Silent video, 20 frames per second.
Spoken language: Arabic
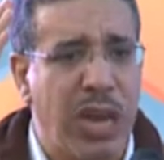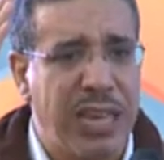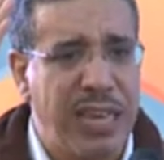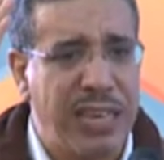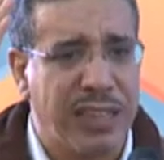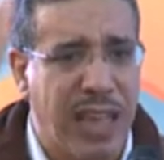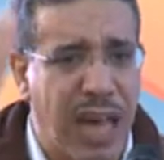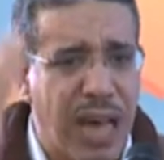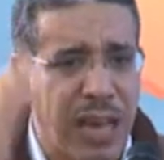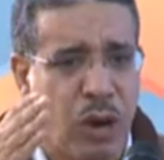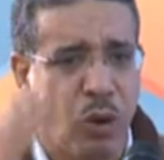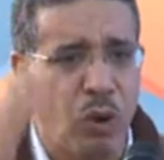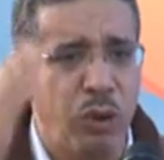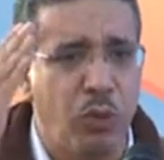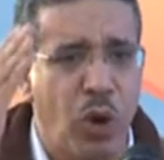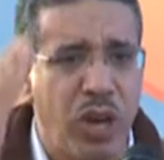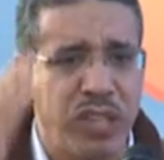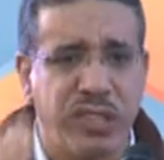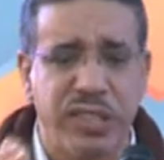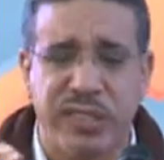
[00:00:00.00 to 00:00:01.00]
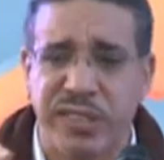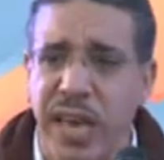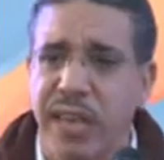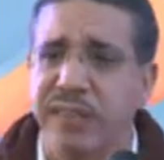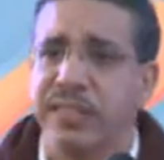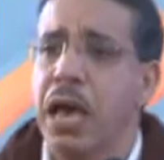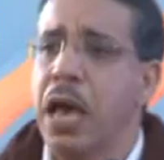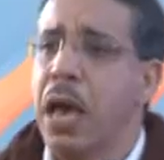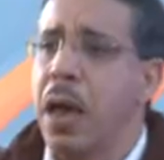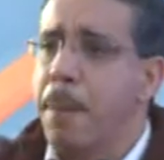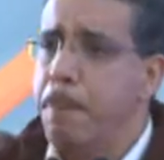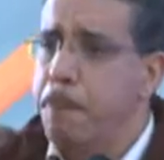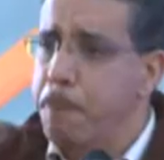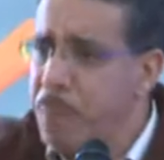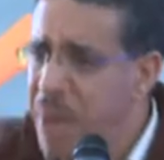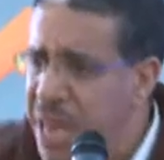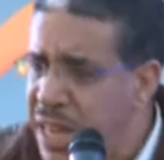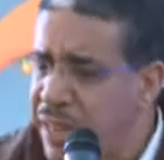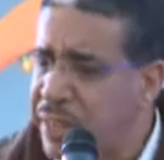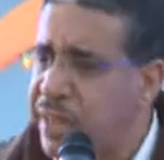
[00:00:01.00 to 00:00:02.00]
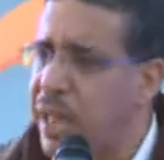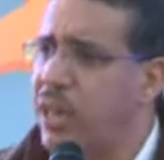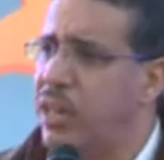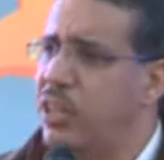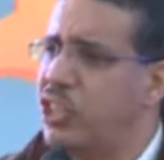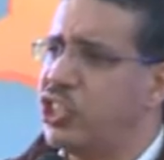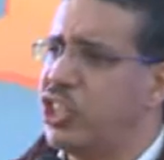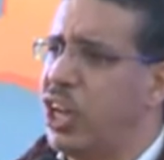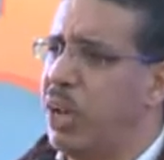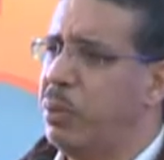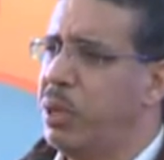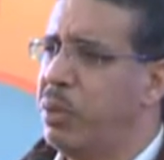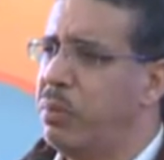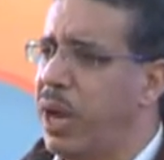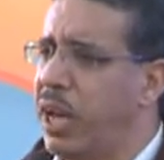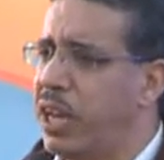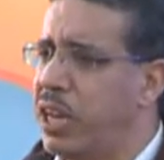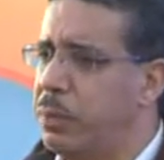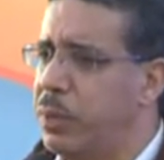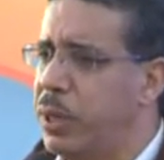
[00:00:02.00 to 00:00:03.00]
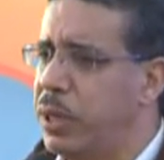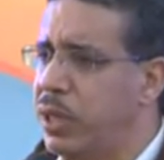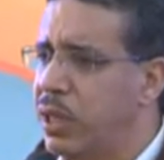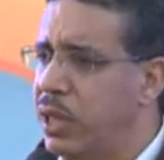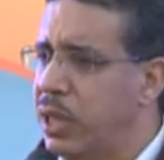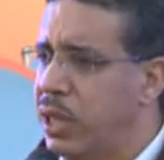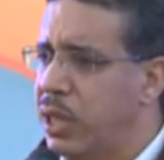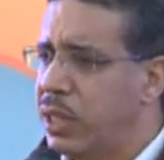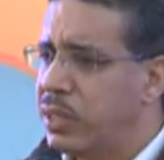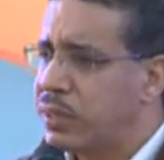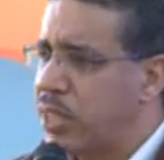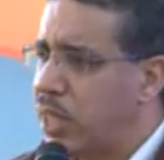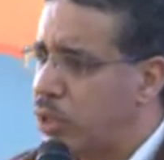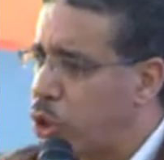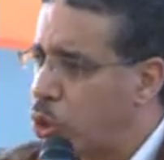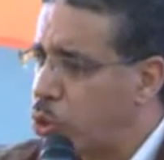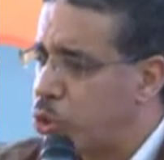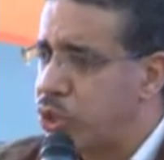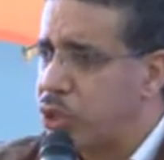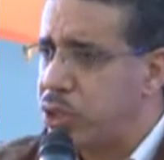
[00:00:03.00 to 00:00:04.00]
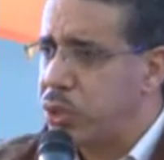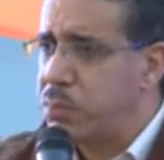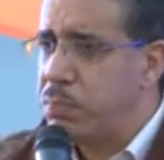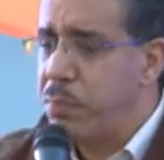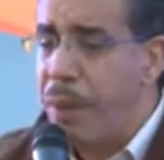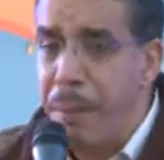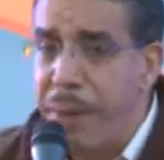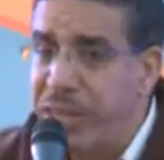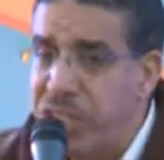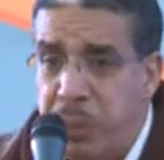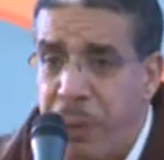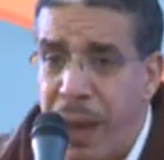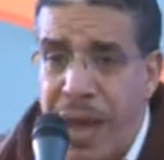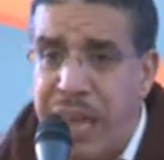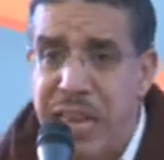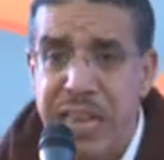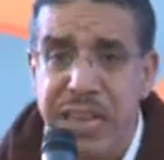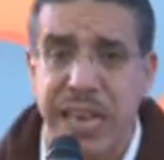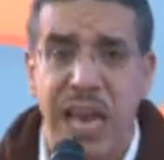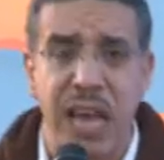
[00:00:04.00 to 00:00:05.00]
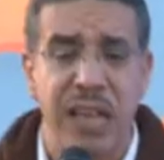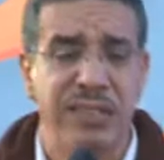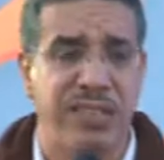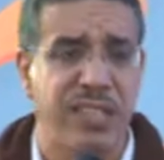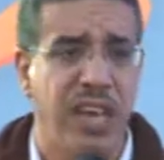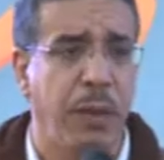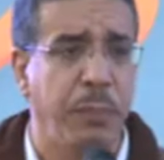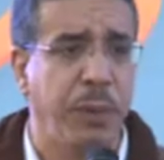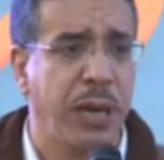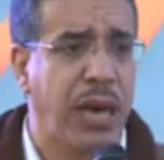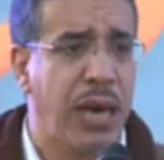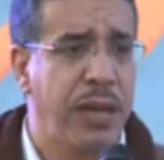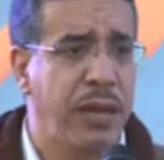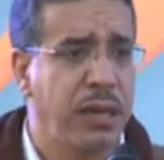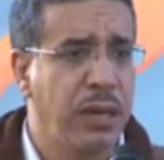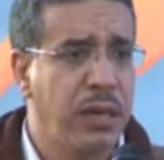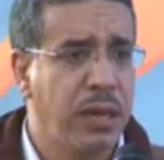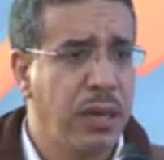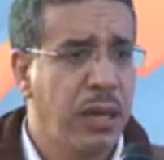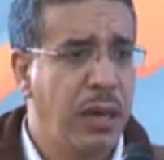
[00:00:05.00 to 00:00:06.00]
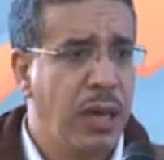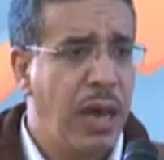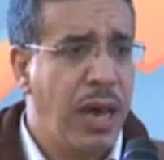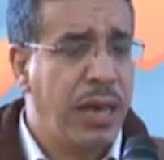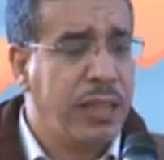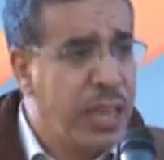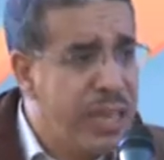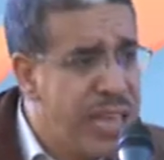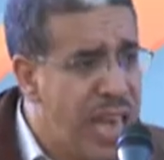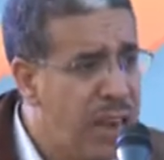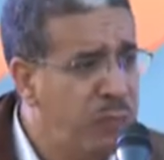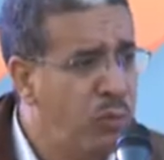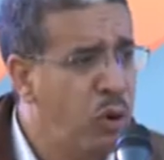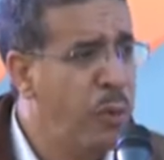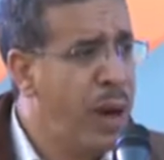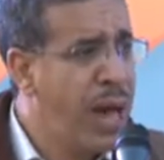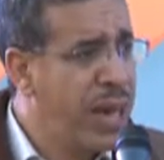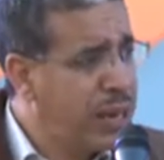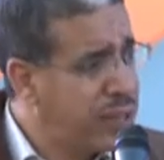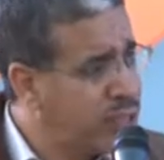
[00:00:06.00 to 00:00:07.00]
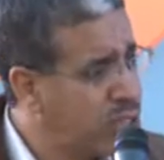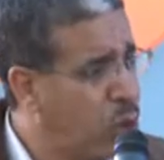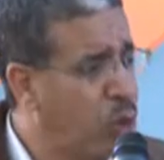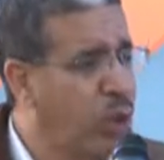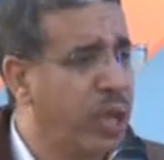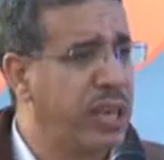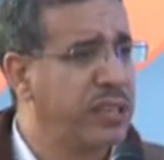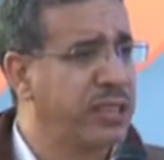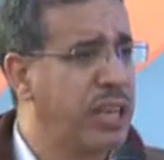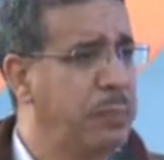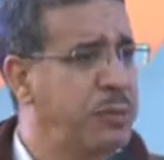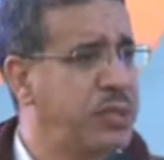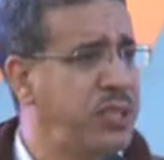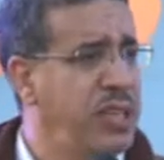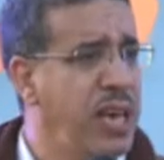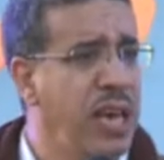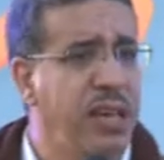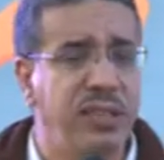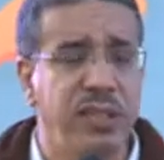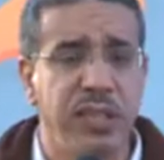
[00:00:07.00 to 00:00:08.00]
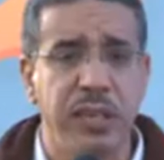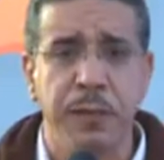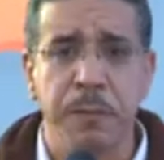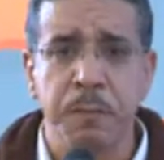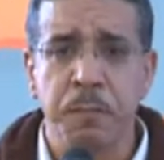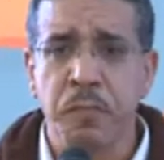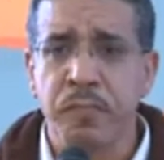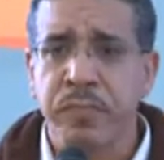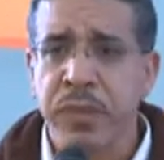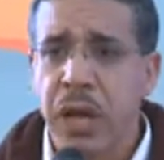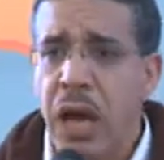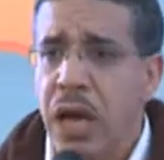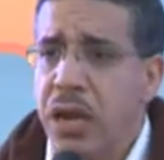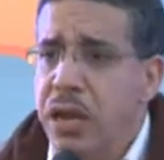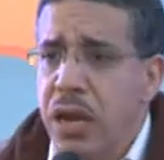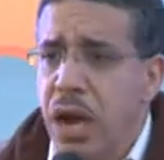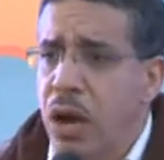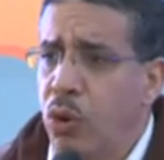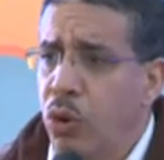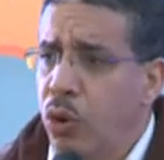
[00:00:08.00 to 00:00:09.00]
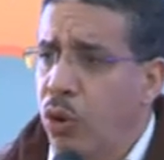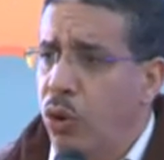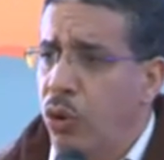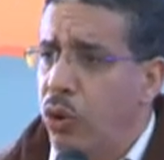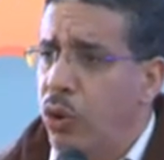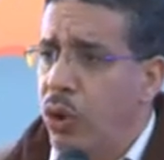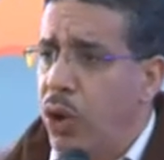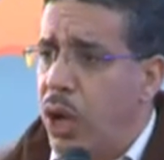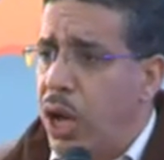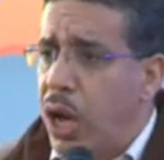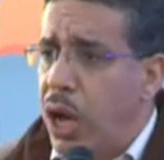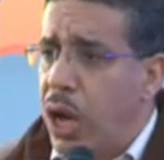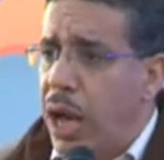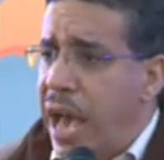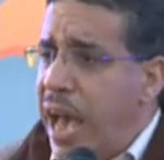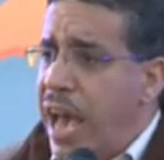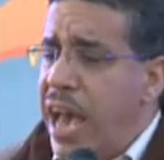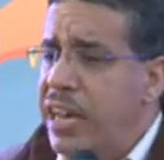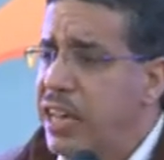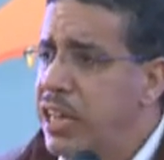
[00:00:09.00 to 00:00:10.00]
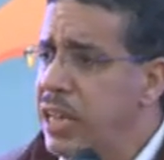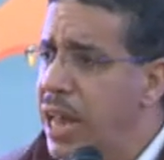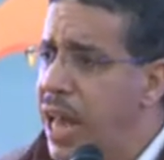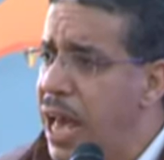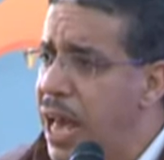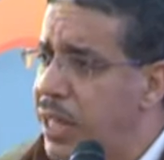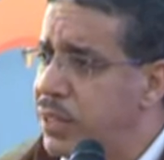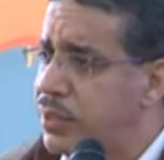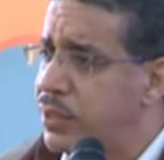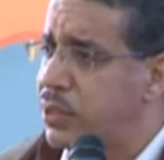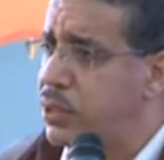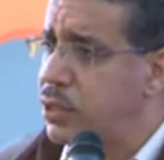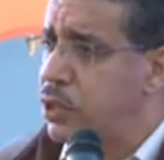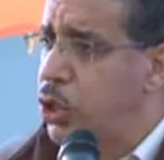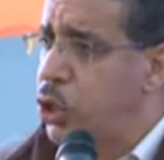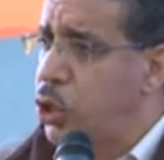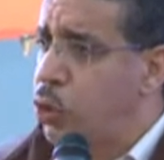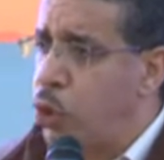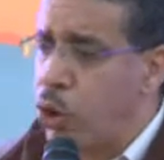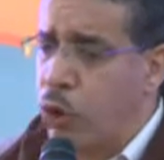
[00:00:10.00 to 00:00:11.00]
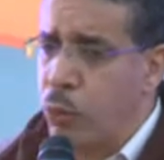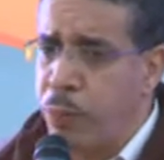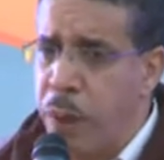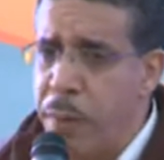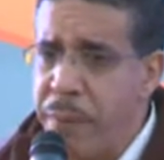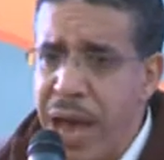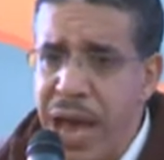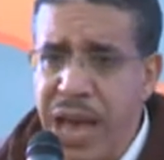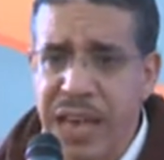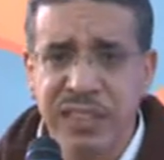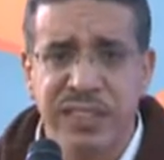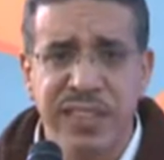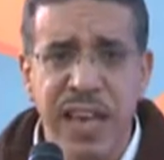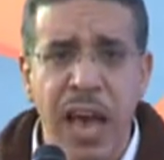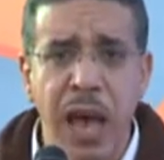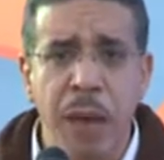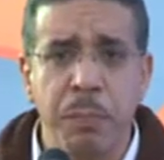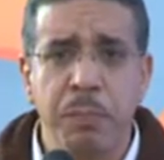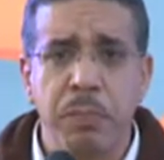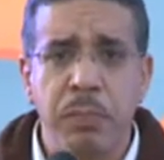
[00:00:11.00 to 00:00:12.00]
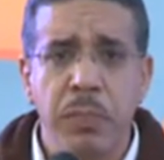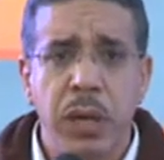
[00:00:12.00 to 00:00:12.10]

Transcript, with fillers: الإدارة والمؤسسات ملكا للشعب المغربي تدرس ماشي بحال اللي كان سابقا هذه هي الممارسة والخطاب السياسي أنه عائلات وربما أحزاب